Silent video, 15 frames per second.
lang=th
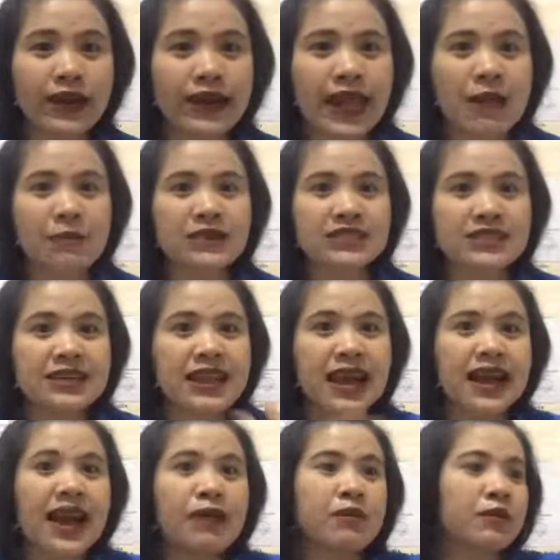แหละมาจินตนา
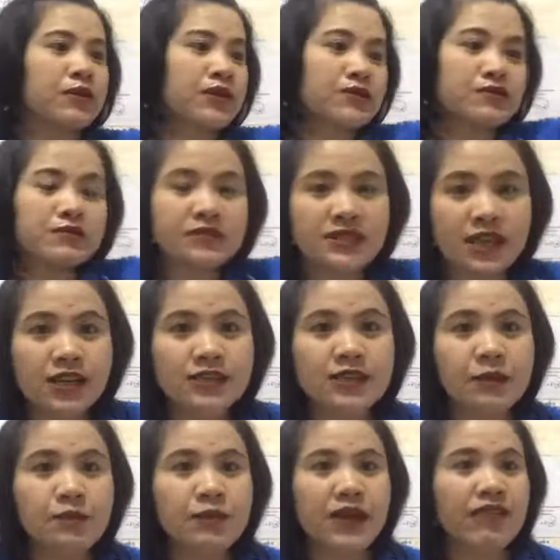การแบบเฮ้ยฉั
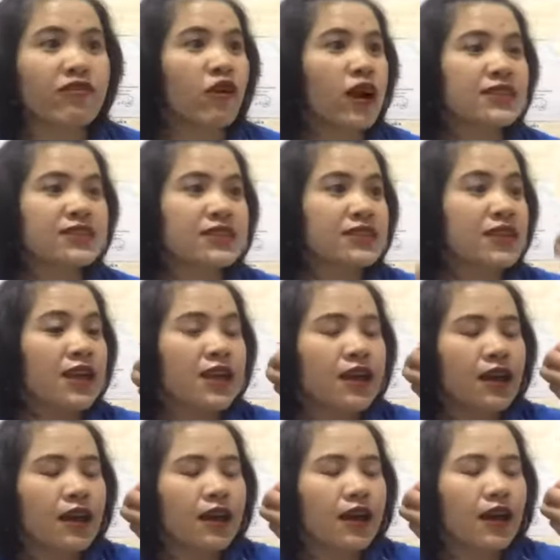นเปลี่ยนโฟกัสฉัน
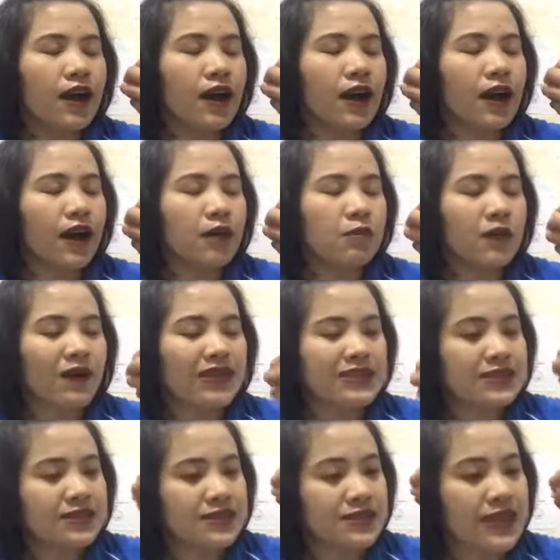เออเหมือนว่า
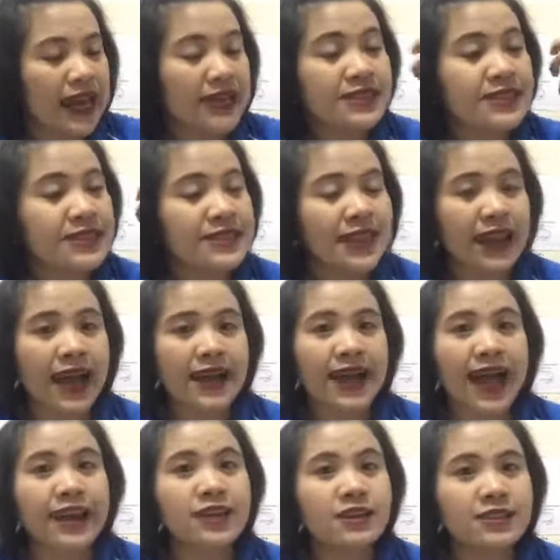ฉันจินตนา
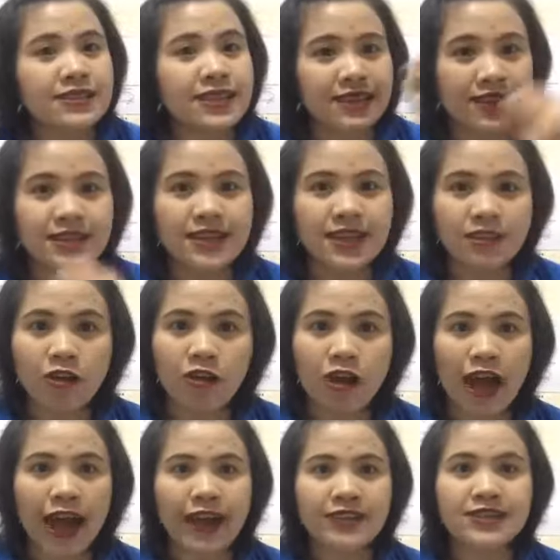การถึงสิ่งที่ฉันต้อง
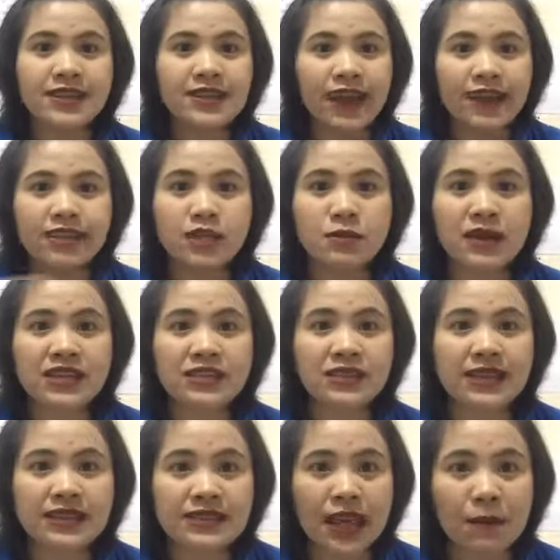การสิ่งไหนที่ไม่
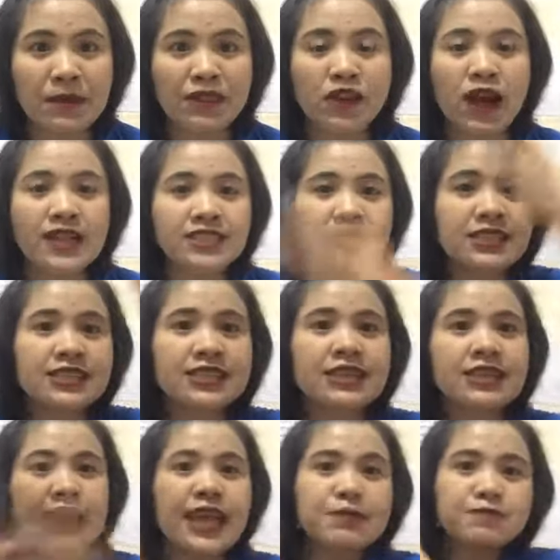ที่ฉันไม่ต้องการจะ
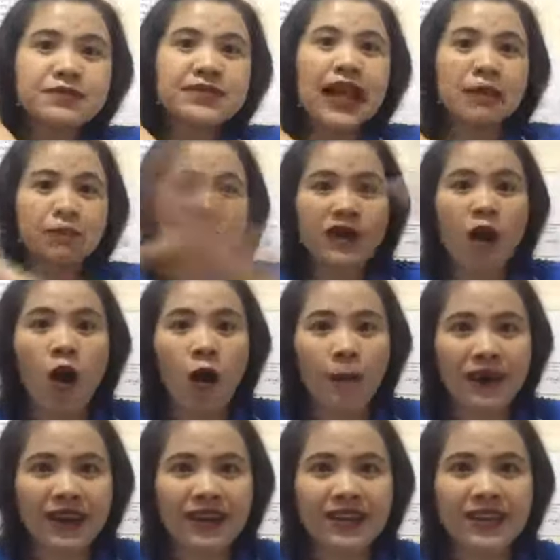รีบตัดมันออกไป
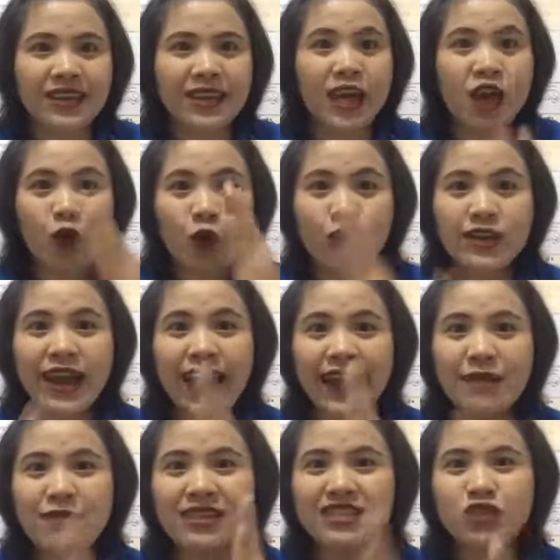ทันทีคุณอย่าให้
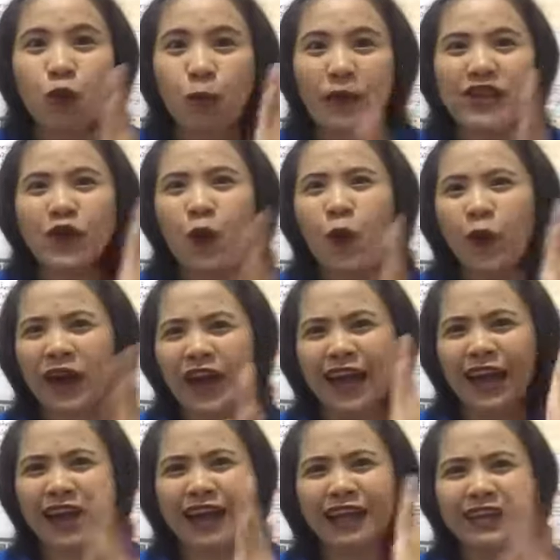มันจบประโยคนะ
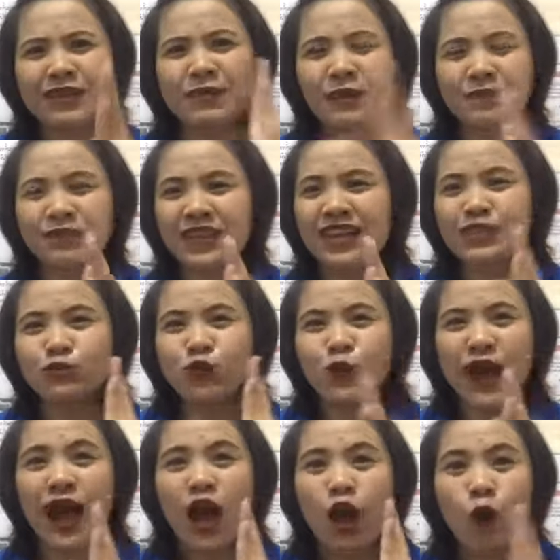อีแบบถ้าสมมติ
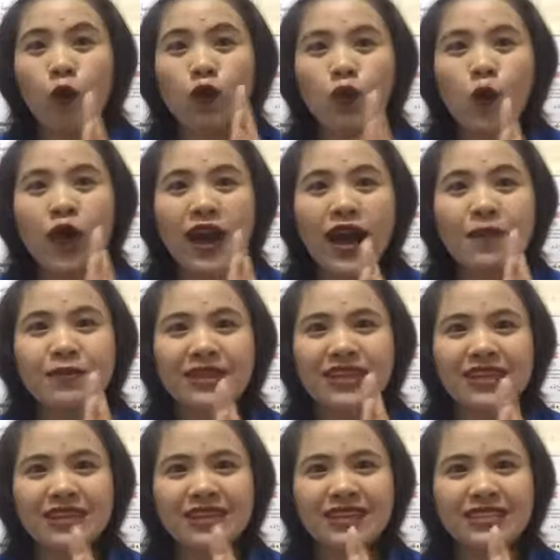ว่าคุณคุณเริ่มคิด
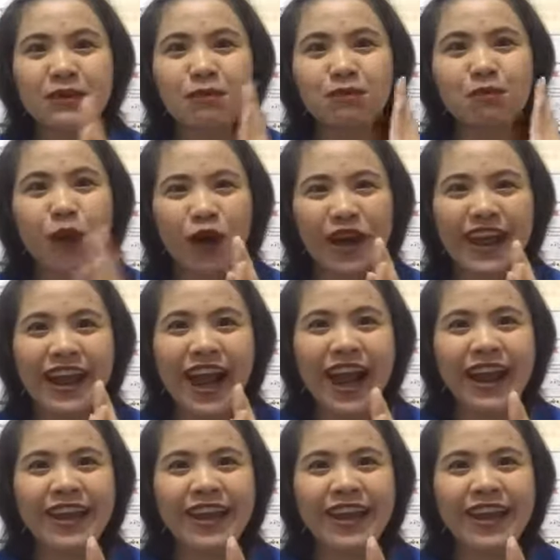ที่จะบ่นให้ใคร